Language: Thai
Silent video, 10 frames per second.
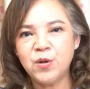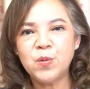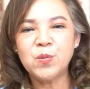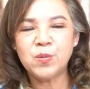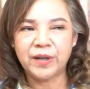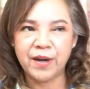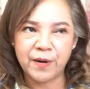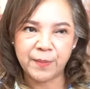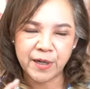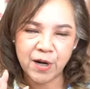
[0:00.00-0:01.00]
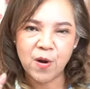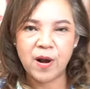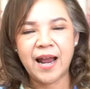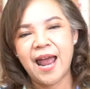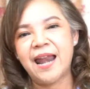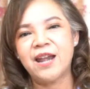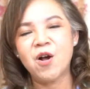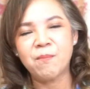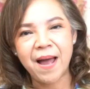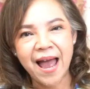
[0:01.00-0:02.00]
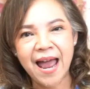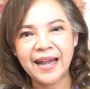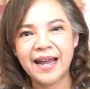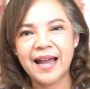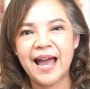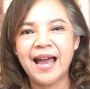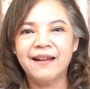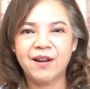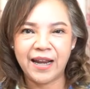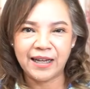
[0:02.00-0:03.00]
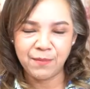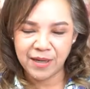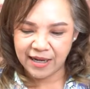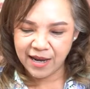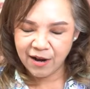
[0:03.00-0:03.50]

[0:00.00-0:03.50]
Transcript: ยุ่งเกี่ยวกับเรื่องของงานนอกบ้านนะคะใครที่มี